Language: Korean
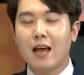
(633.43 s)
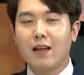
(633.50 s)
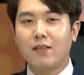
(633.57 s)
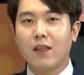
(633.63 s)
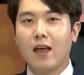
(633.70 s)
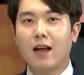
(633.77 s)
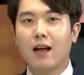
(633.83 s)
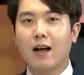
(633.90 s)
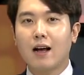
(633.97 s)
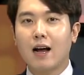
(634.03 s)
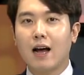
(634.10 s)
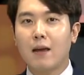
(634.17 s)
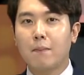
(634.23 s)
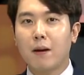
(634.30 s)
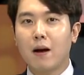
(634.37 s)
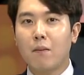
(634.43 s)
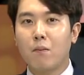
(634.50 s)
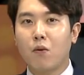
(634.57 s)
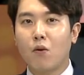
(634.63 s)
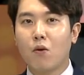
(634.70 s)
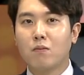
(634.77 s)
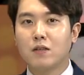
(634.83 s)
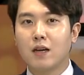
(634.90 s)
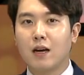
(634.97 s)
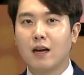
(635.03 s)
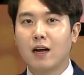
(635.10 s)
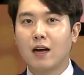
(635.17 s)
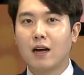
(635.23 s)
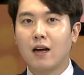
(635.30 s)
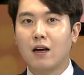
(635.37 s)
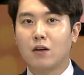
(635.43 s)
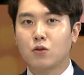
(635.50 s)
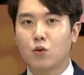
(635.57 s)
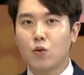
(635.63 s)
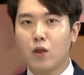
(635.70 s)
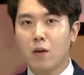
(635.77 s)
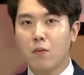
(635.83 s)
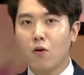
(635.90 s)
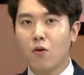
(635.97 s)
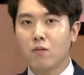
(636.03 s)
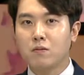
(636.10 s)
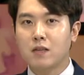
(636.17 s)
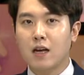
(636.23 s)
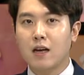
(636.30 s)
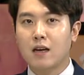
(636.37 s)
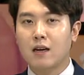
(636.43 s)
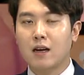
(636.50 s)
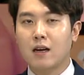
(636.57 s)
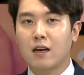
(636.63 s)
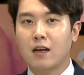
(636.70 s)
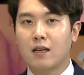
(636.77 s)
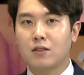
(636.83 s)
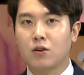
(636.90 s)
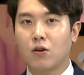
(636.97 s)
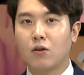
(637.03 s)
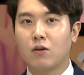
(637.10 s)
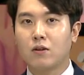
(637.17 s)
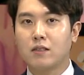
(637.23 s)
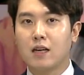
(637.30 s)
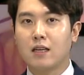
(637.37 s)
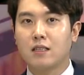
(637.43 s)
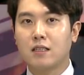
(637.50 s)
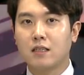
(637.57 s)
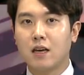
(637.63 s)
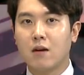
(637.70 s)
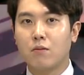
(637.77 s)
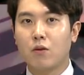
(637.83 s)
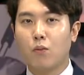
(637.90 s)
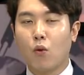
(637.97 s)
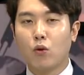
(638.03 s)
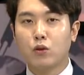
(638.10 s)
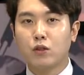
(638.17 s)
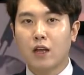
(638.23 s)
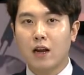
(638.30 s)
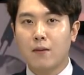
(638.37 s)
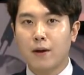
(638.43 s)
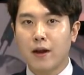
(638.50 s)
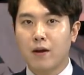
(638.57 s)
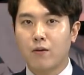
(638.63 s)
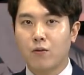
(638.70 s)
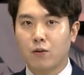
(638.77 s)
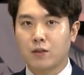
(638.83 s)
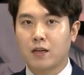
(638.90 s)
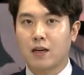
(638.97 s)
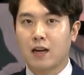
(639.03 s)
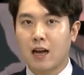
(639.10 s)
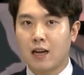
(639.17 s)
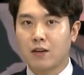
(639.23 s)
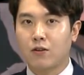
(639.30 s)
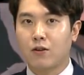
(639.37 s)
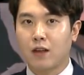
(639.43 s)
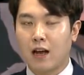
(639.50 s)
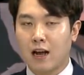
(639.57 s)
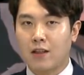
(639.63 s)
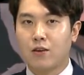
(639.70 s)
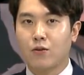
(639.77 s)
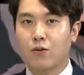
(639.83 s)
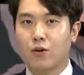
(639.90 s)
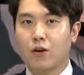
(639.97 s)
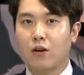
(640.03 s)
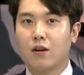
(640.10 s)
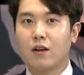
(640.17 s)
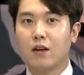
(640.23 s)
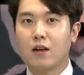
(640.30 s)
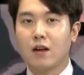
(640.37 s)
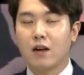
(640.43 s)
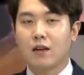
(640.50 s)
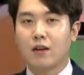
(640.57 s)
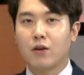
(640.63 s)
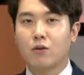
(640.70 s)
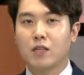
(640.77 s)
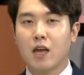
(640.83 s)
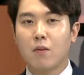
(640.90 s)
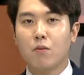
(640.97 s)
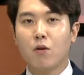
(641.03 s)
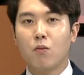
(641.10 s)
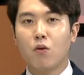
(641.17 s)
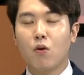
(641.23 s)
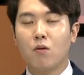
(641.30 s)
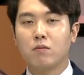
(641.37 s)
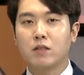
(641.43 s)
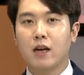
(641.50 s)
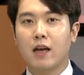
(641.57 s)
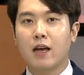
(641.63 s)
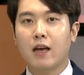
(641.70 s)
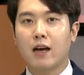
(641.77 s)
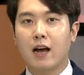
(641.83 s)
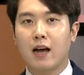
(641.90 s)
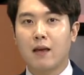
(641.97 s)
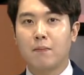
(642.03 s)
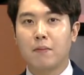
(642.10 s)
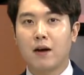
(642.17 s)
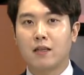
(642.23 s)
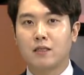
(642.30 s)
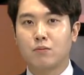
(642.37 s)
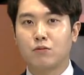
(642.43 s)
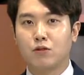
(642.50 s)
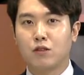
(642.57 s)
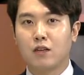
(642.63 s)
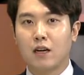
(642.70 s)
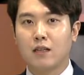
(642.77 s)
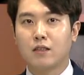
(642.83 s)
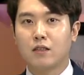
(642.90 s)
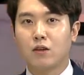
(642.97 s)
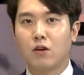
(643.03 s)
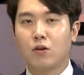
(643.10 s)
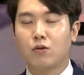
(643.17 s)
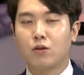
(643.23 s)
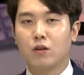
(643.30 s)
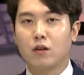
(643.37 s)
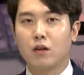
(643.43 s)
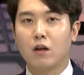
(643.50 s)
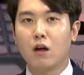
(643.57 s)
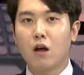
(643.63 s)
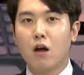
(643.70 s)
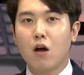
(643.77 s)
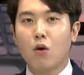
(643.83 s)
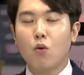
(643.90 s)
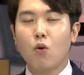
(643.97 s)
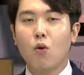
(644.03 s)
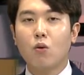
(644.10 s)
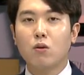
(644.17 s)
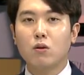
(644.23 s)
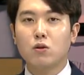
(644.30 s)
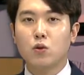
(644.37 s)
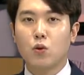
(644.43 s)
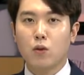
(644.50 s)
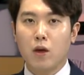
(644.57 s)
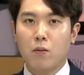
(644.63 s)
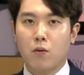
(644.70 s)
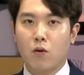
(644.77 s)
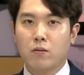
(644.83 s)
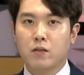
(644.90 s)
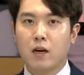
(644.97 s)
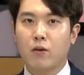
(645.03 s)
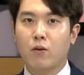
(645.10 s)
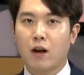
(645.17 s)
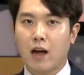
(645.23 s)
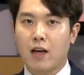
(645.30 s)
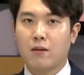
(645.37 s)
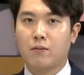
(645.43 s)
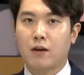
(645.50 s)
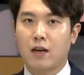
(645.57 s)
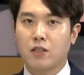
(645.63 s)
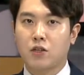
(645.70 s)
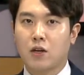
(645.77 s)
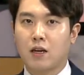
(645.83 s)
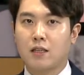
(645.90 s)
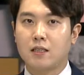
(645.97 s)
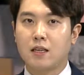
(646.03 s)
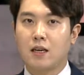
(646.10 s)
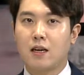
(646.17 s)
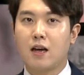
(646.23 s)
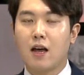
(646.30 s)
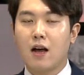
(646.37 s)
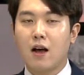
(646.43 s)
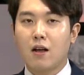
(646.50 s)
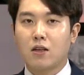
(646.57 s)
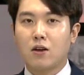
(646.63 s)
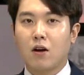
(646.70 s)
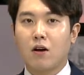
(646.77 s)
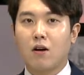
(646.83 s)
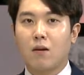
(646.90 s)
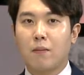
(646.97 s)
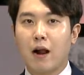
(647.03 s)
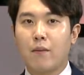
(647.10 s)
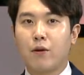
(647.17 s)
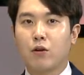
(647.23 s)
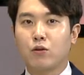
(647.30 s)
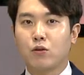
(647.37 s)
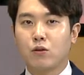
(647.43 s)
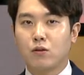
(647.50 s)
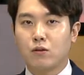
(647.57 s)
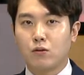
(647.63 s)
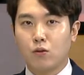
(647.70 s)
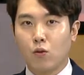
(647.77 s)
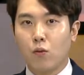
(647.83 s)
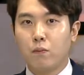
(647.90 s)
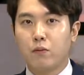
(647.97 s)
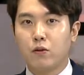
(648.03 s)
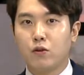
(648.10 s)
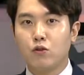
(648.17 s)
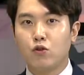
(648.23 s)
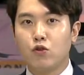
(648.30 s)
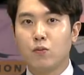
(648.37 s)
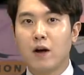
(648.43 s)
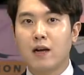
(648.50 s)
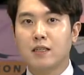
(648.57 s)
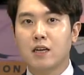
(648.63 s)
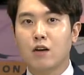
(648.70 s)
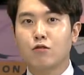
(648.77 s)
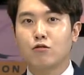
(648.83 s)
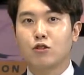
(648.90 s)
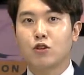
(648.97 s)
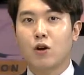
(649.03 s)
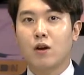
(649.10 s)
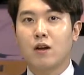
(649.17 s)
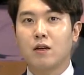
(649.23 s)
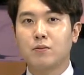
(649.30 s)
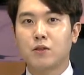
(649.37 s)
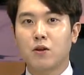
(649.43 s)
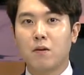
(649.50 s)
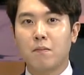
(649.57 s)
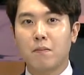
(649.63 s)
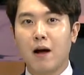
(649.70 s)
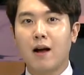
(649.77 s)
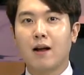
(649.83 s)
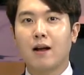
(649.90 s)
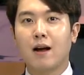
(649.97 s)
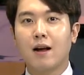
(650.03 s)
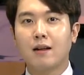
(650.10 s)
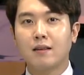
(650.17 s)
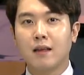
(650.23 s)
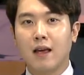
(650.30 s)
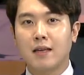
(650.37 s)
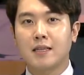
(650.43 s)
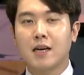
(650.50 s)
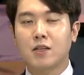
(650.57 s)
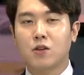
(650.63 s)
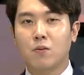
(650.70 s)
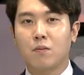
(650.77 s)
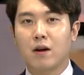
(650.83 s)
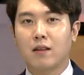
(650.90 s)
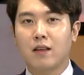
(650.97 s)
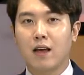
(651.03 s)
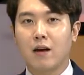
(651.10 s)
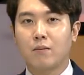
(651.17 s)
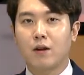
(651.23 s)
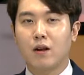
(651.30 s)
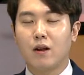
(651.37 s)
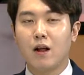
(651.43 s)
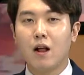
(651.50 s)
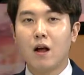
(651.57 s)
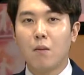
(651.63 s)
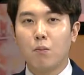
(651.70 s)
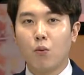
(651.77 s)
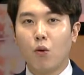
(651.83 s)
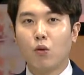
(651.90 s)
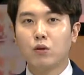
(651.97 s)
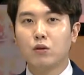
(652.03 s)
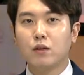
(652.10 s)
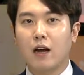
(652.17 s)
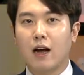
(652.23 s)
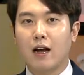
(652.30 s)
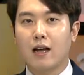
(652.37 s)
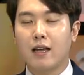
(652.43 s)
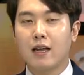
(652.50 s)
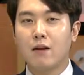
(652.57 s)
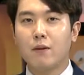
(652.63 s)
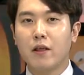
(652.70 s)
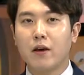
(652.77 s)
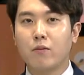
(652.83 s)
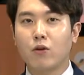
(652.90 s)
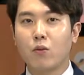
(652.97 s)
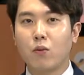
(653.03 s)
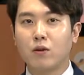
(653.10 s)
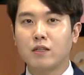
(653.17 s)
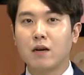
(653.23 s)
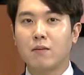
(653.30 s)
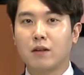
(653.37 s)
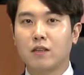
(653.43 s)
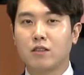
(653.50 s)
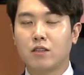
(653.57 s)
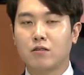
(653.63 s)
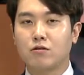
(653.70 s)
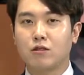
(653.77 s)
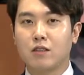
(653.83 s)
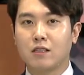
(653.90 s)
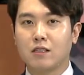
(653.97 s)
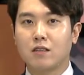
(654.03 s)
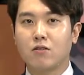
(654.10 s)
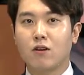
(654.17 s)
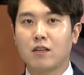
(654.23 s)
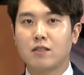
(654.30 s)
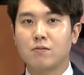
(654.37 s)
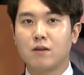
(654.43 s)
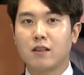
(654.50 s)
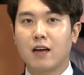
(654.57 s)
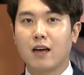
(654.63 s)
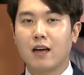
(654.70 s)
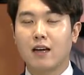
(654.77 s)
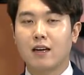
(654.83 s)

내가 가입한 보험사가 손해보험사라 해서 생식기함을 모두 다 일반함을 보장하는 하는 건 아니고요. 그리고 생명보험사에 가입하신 분들 같은 경우는 꼭 손해보험사로 가입을 하셔야지 어, 발병률 높은 유방자궁 전립선 방광 대장전망 내암을 모두 다 일반암으로 보상받으실 수 있을 것 같습니다.